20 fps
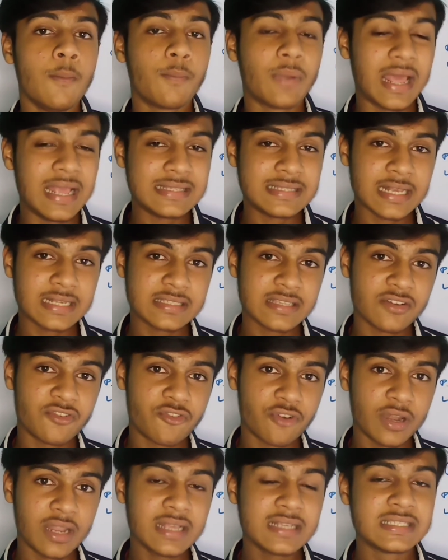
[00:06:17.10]
प्राइस सेक्शन
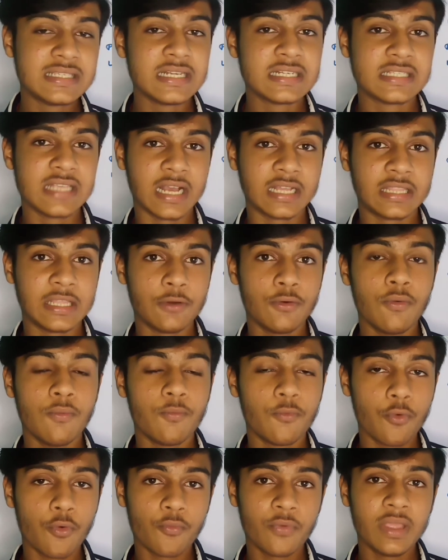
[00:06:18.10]
ट्रेडिंग सीख सकते हो
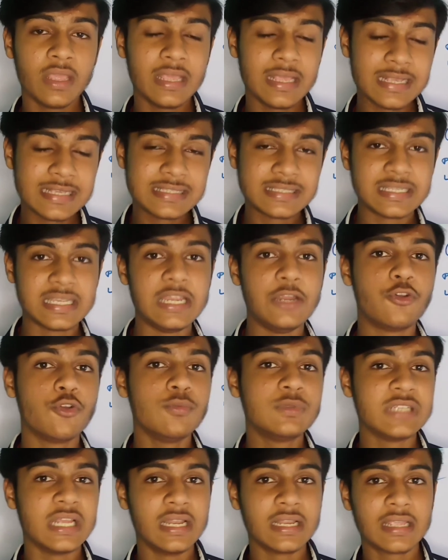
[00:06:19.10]
वो भी इस
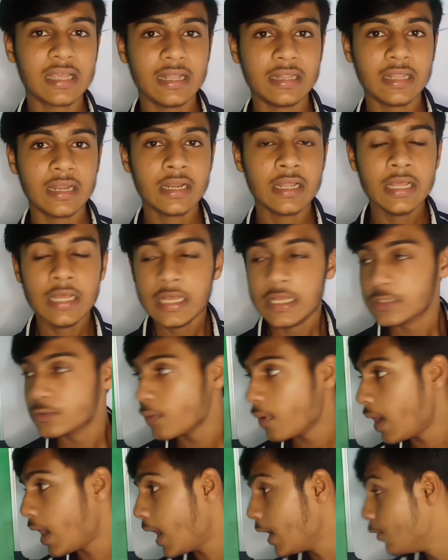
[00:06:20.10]
यूट्यूब चैनल के अंदर
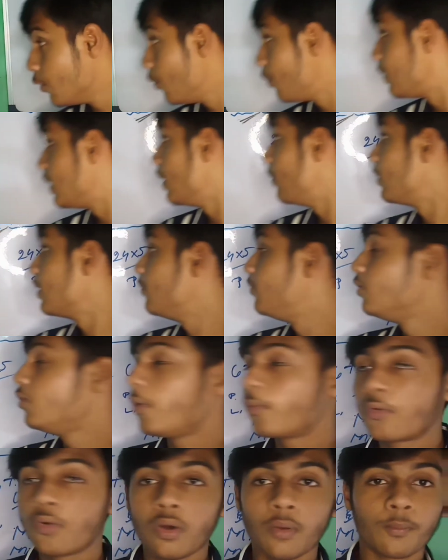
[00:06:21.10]
सो आई होप कि हमारा
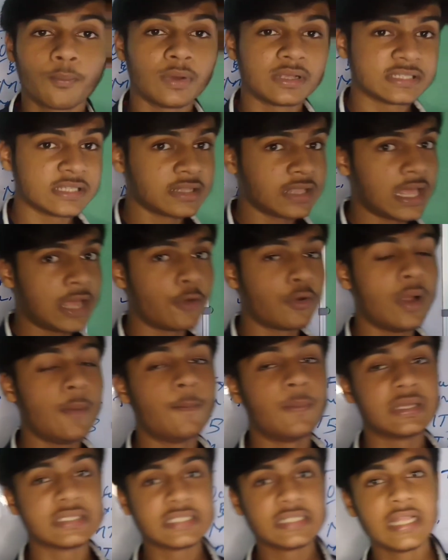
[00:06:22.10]
वीडियो आपको पसंद आया होगा
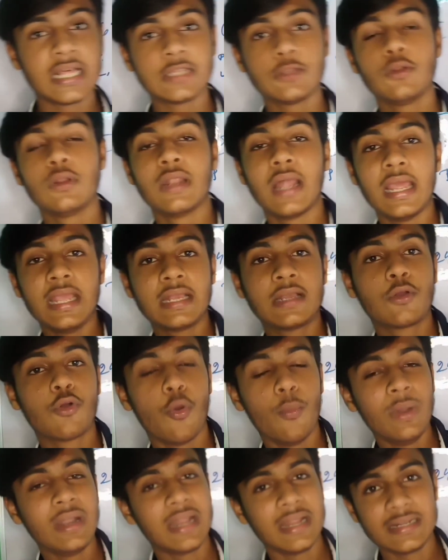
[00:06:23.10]
पसंद आया तो लाइक
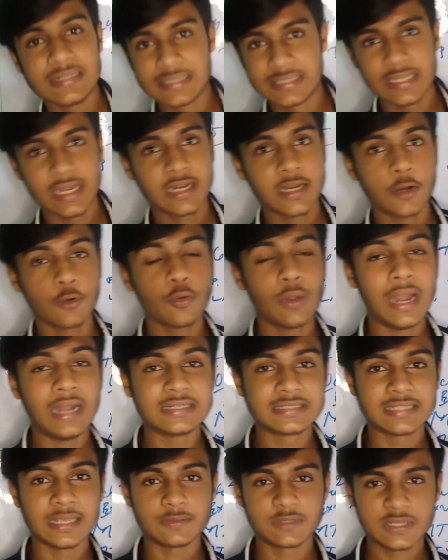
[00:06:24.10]
कॉमेंट एंड शेयर करो
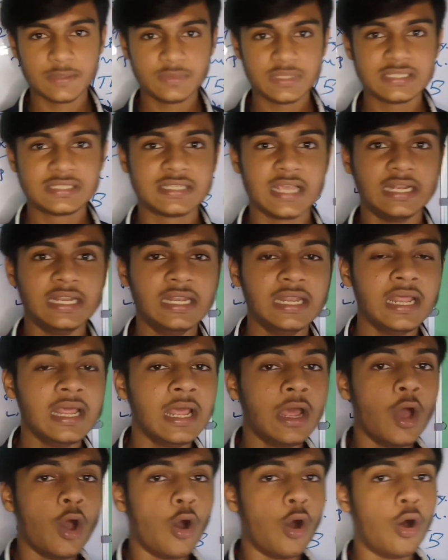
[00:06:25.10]
एंड सब्सक्राइब दिस चैनल
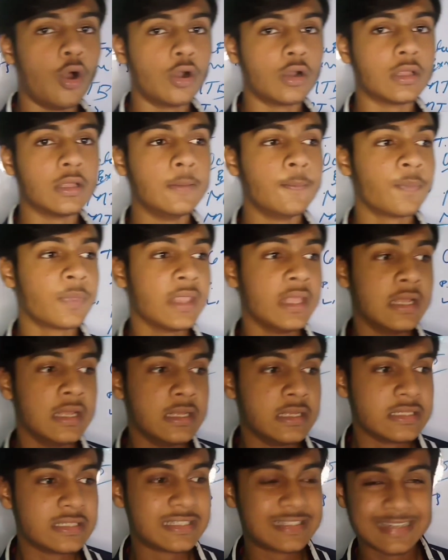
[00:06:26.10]
और
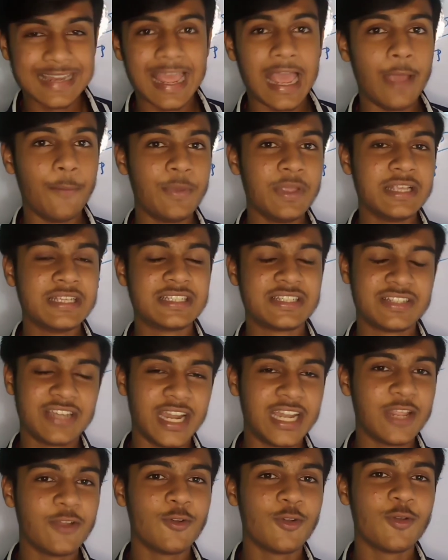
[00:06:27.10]
स्टे हैप्पी
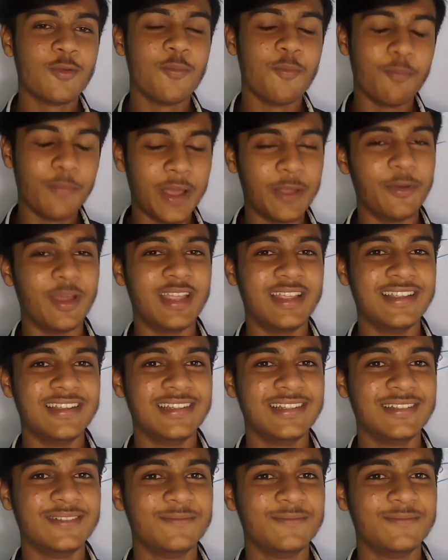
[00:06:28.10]
स्टेट बाय बाय